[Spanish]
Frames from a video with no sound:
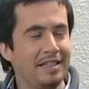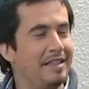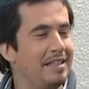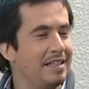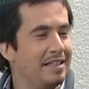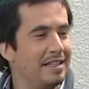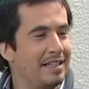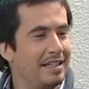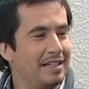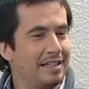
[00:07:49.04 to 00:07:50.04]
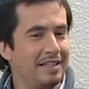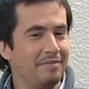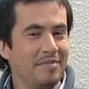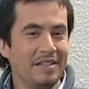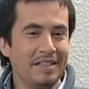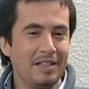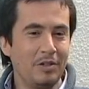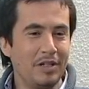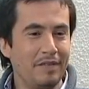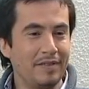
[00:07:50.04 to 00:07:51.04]
se entiendan, eh,
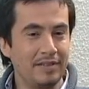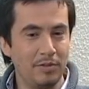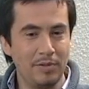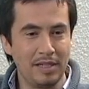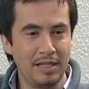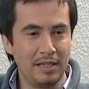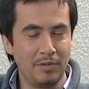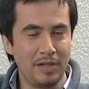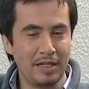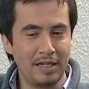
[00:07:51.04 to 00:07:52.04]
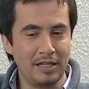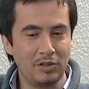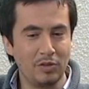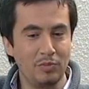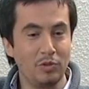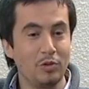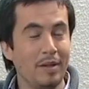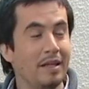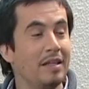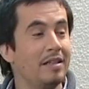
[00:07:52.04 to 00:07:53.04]
creo que va a ser una, relación
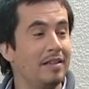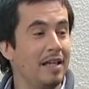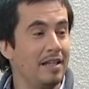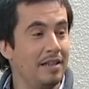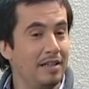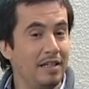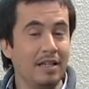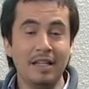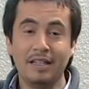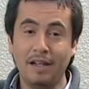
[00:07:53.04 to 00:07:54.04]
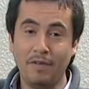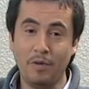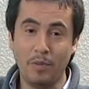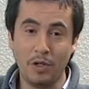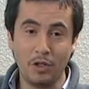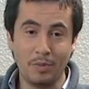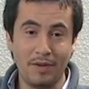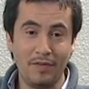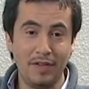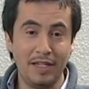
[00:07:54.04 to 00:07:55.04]
mucho más distante, tal vez un
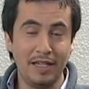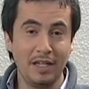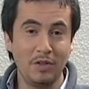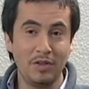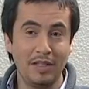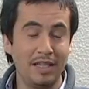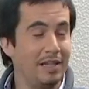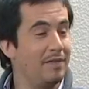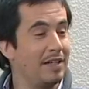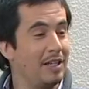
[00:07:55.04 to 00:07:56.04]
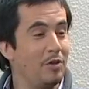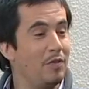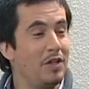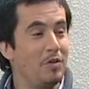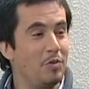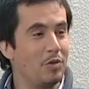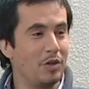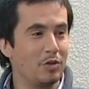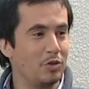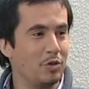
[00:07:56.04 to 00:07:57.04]
poquito más fría, donde el verdadero
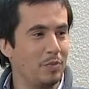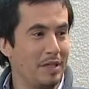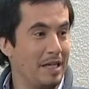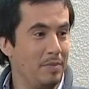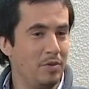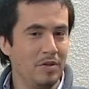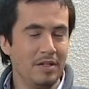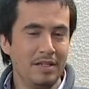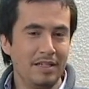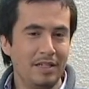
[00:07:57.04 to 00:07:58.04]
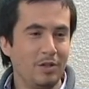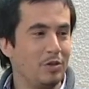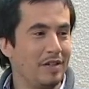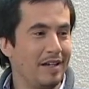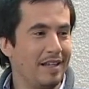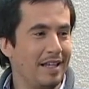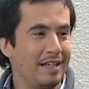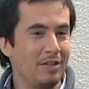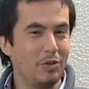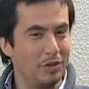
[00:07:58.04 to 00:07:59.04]
vínculo que nosotros esperamos eh, no se va a
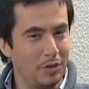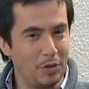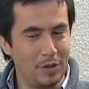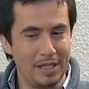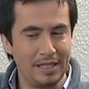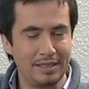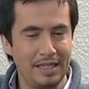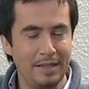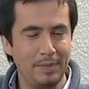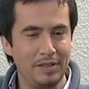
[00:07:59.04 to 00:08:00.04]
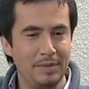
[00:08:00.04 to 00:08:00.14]
dar. Entonces yo creo que esa es